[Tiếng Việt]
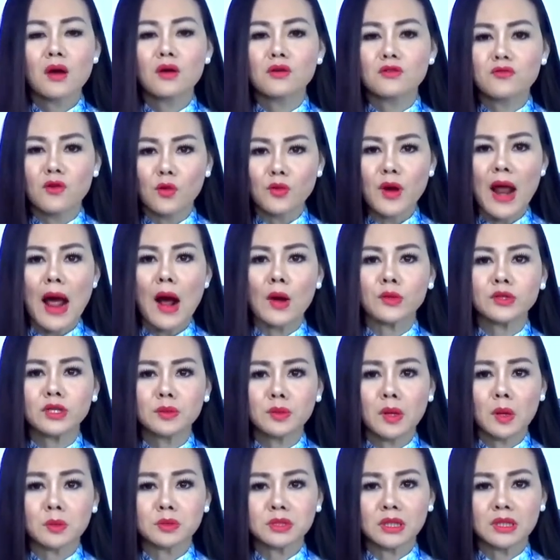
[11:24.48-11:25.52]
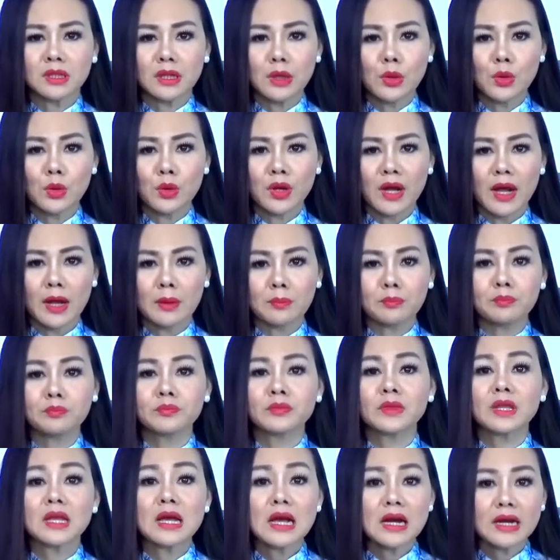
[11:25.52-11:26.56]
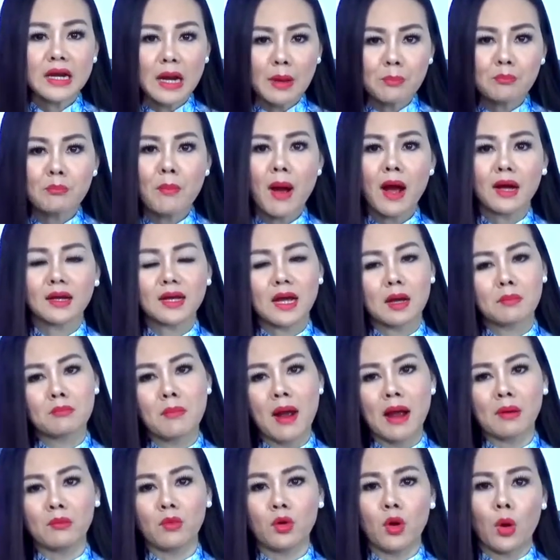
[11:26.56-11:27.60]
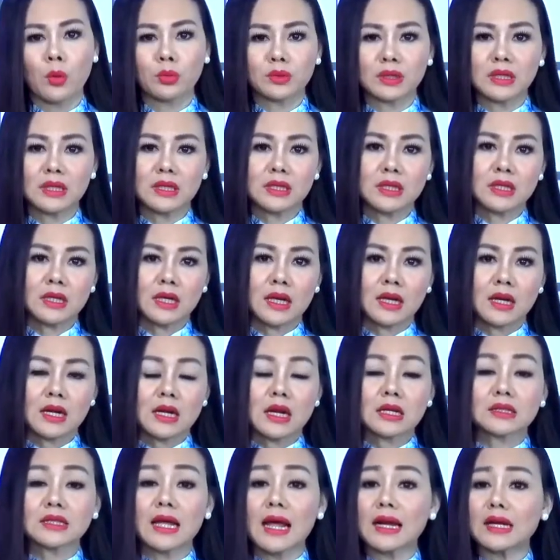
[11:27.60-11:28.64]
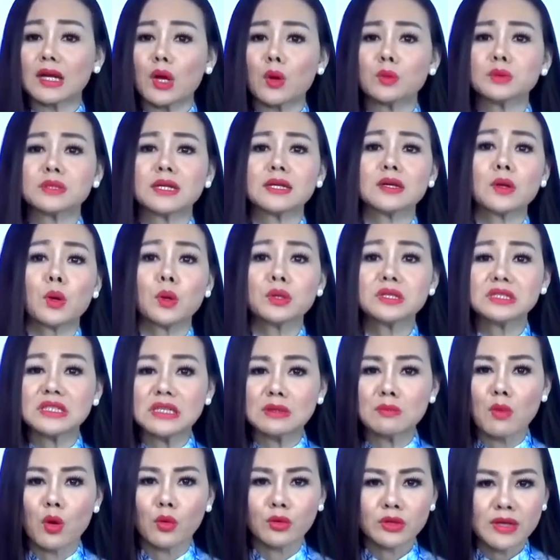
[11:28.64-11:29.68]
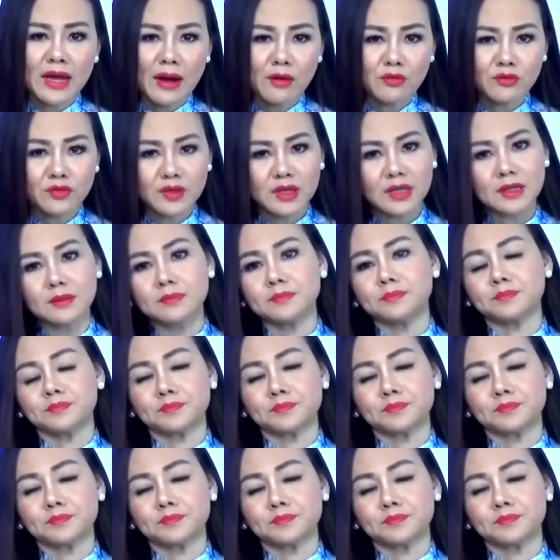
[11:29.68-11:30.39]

phụ đạo giúp học sinh yếu kém, nắm bắt căn bản môn học thì thành công trình của chi bộ giáo viên.